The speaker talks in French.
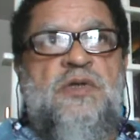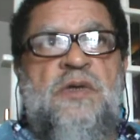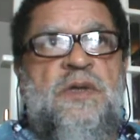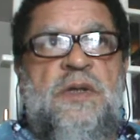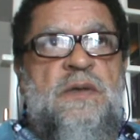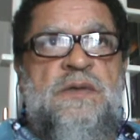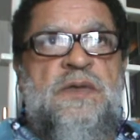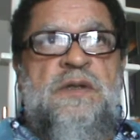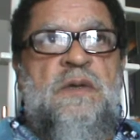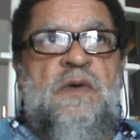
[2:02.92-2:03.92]
que j'en ai euh,
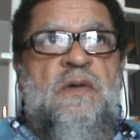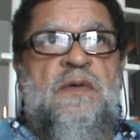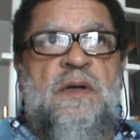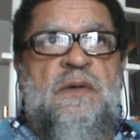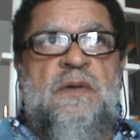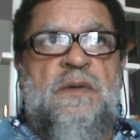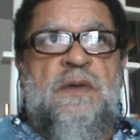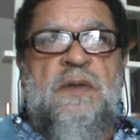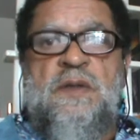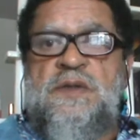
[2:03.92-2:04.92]
certainement vers
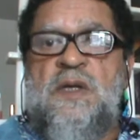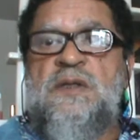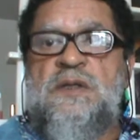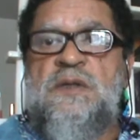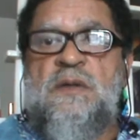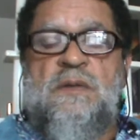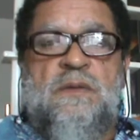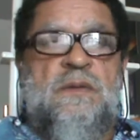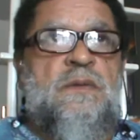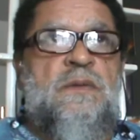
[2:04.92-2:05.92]
5-6 euh, ans.
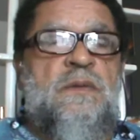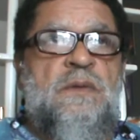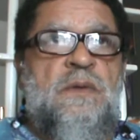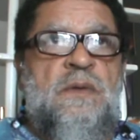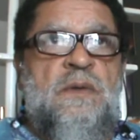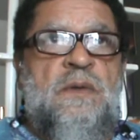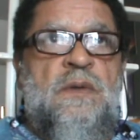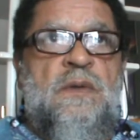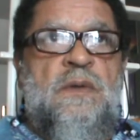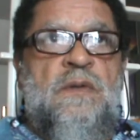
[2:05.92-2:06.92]

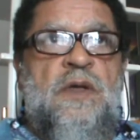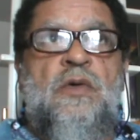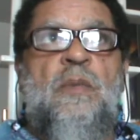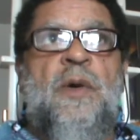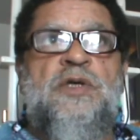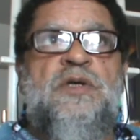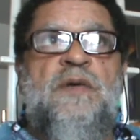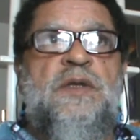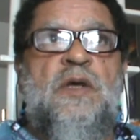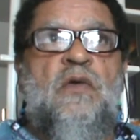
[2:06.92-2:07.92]
Et non pas que
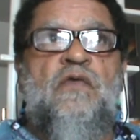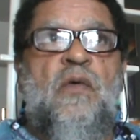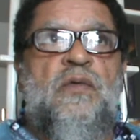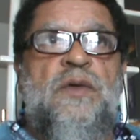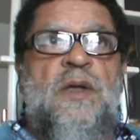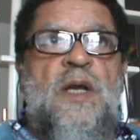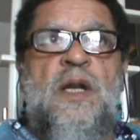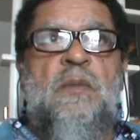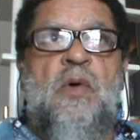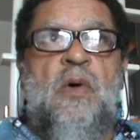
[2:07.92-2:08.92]
j'avais été confronté à
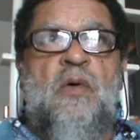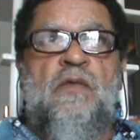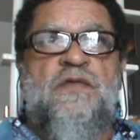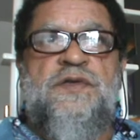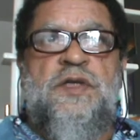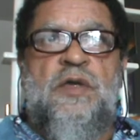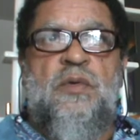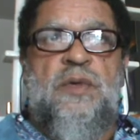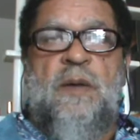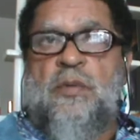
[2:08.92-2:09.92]
la mort euh, physique
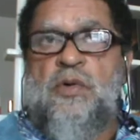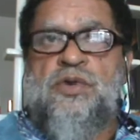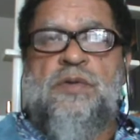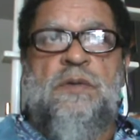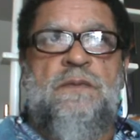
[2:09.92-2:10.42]
d'un proche,